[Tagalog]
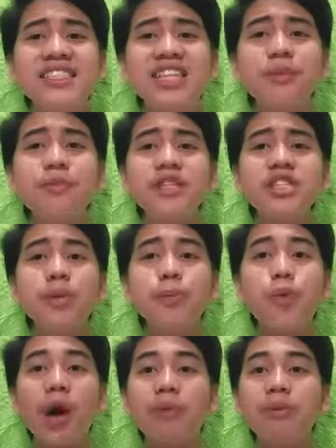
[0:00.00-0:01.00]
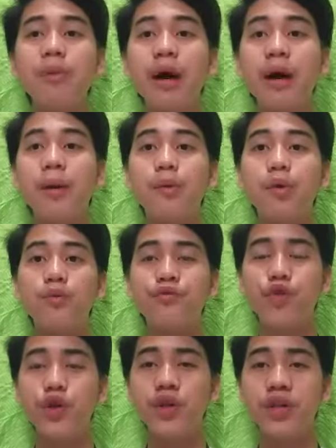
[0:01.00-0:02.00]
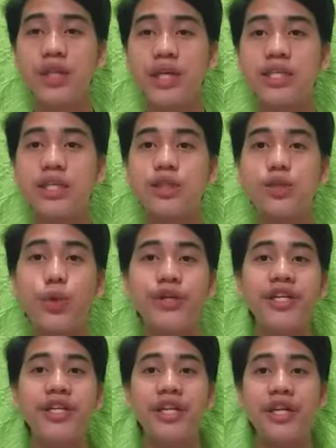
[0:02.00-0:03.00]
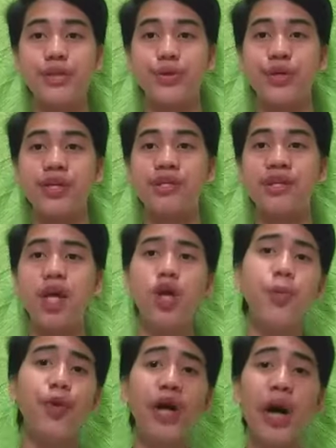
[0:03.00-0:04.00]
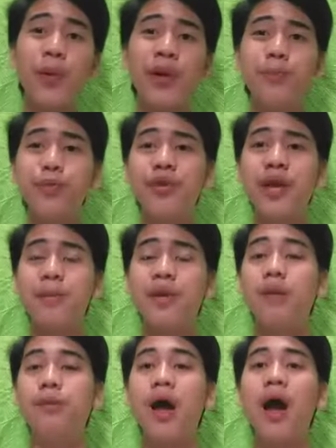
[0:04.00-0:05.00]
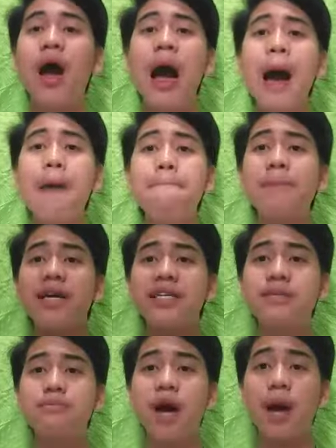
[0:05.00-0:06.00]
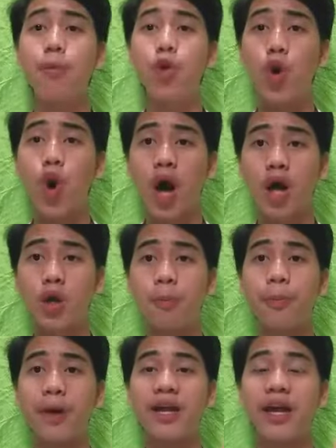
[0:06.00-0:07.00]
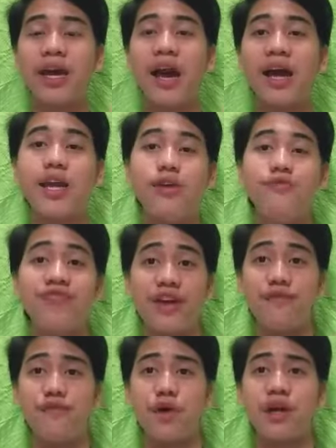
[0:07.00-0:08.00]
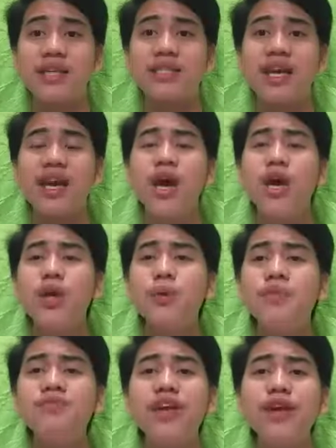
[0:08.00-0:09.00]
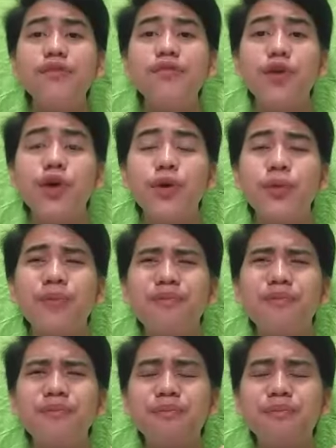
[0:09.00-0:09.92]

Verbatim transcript: Nag-meeting po kami mga volunteers at coordinators na ano pong gawin po namin na mas makabuluhang yung pangyayari yung day 4 kasi yung day 4 yung